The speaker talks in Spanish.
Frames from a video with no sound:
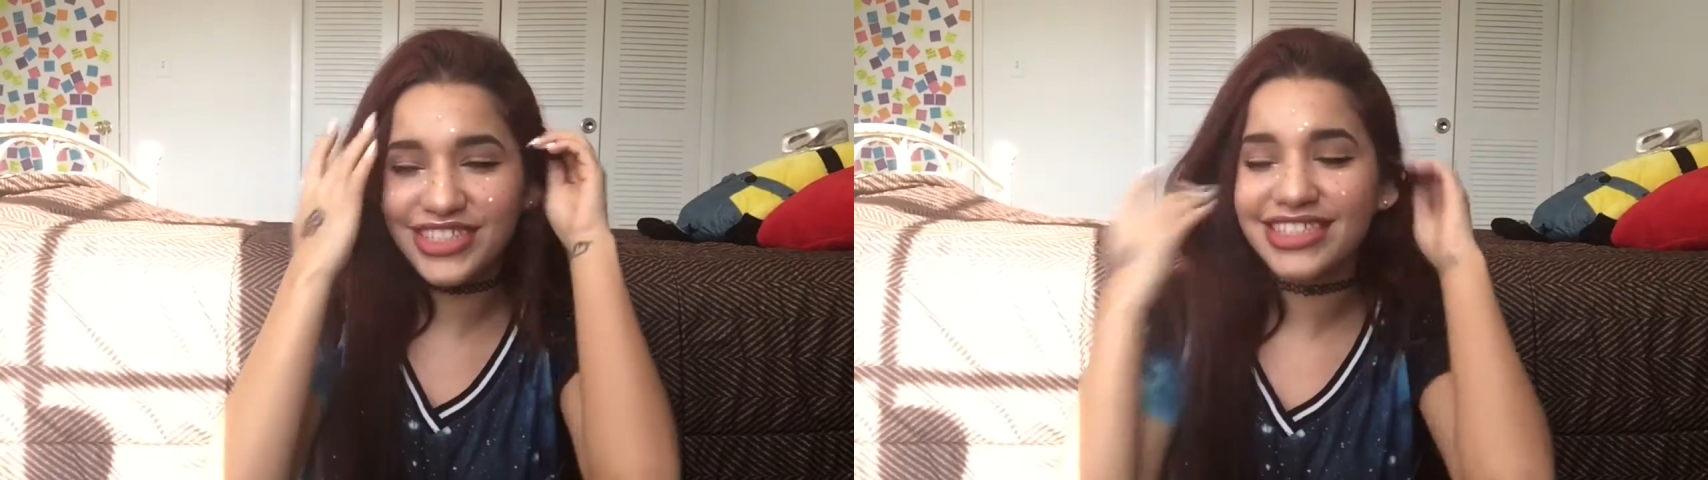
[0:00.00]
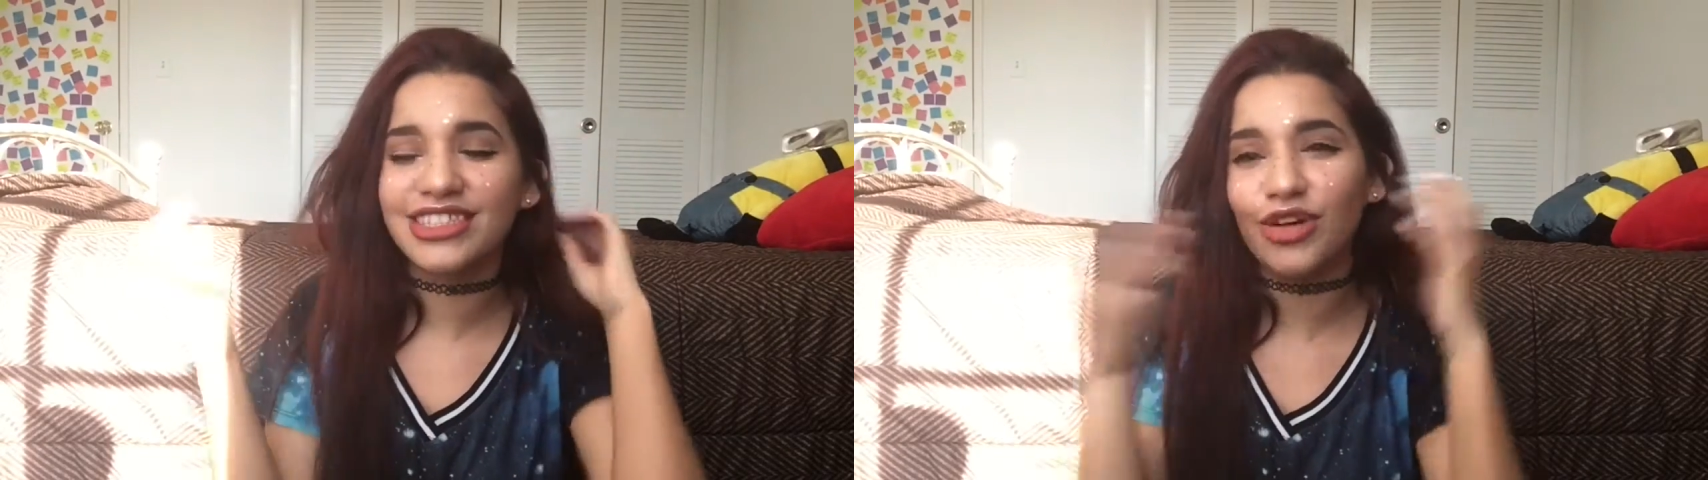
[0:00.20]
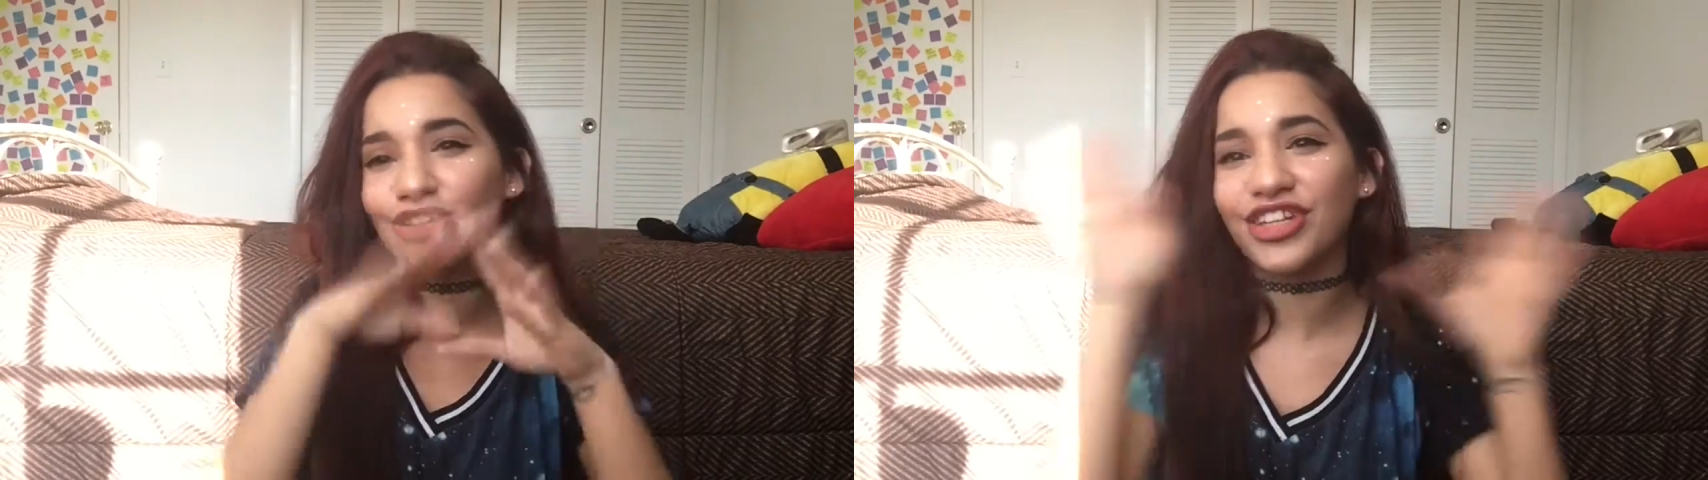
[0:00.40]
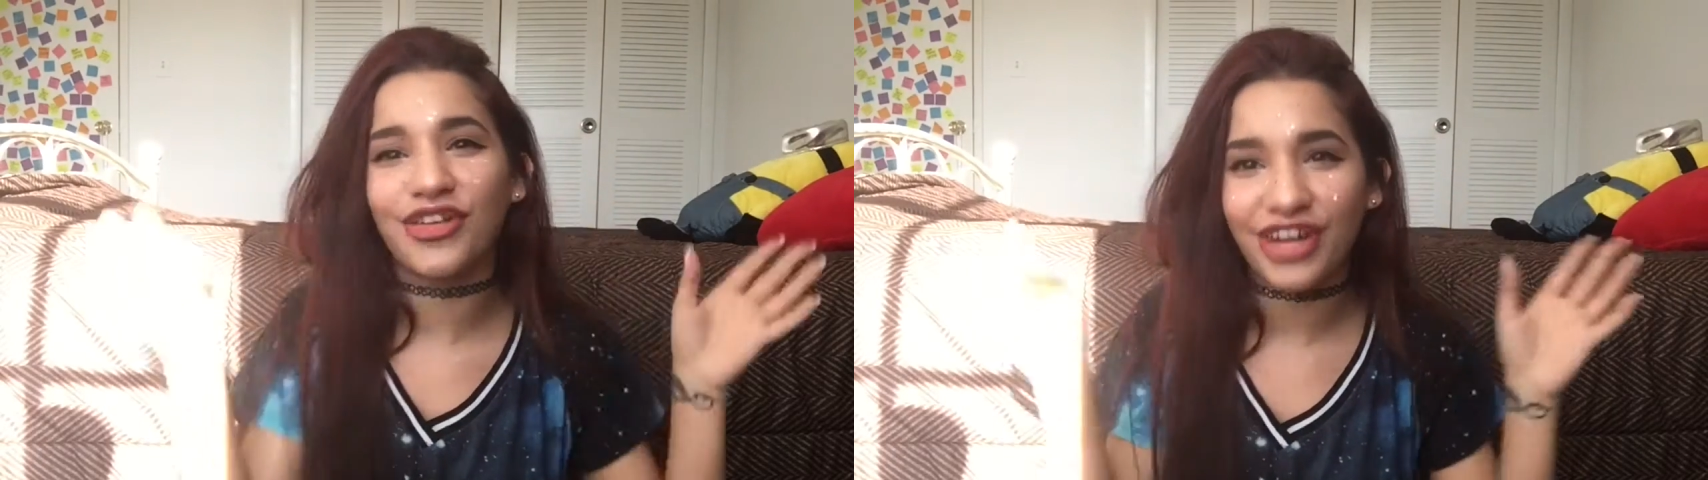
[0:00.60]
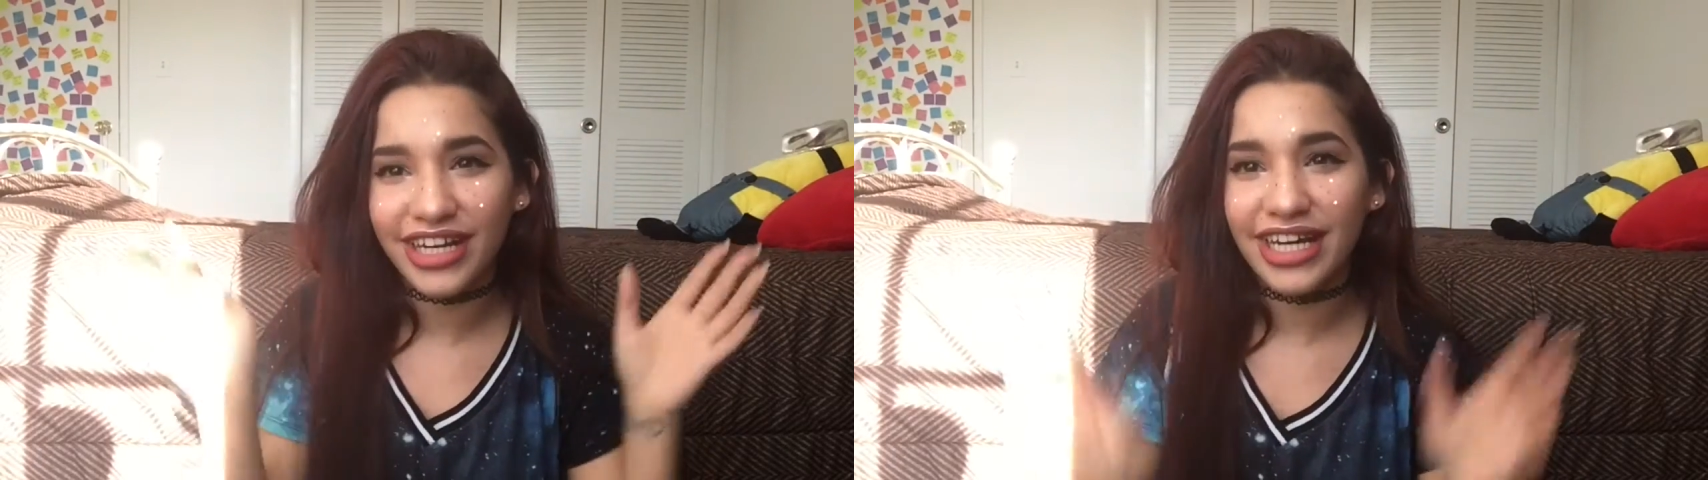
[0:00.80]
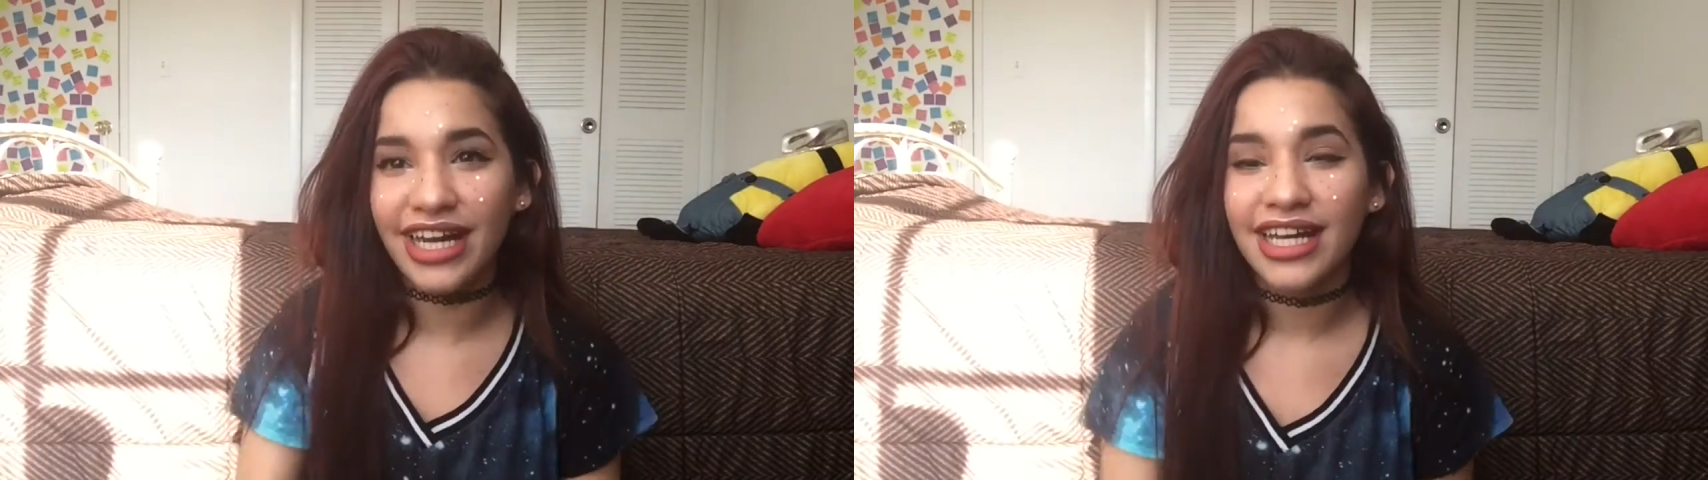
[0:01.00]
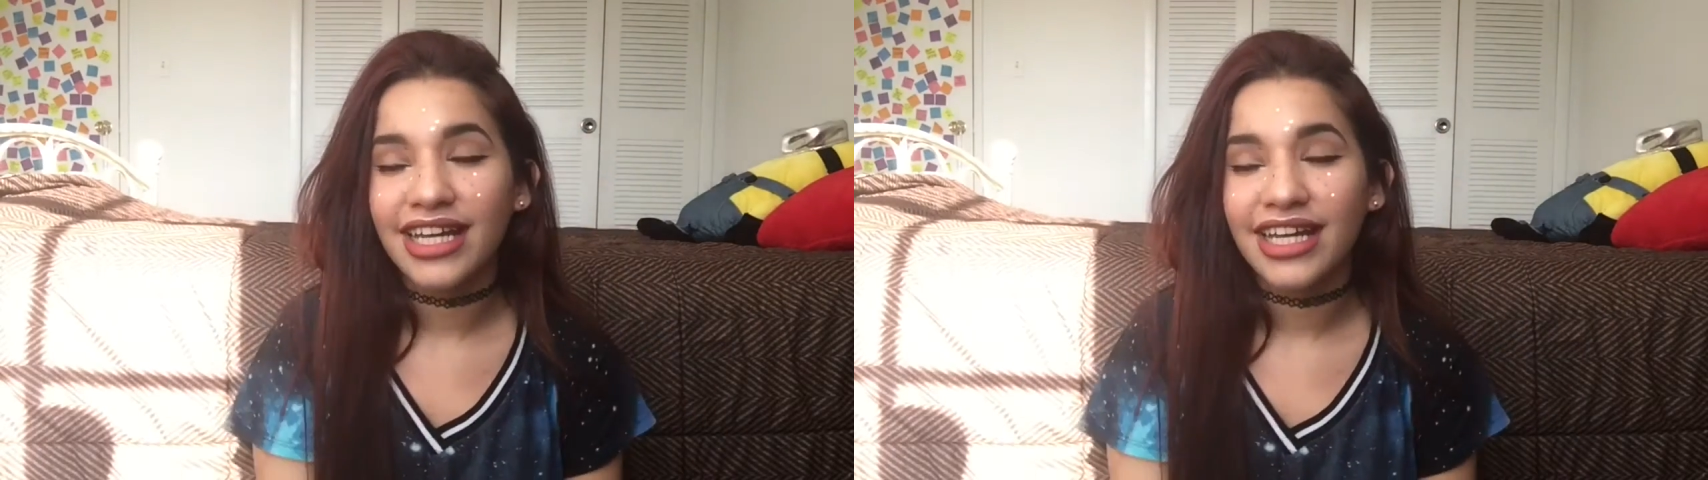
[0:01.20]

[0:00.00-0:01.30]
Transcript: y todo se corregía.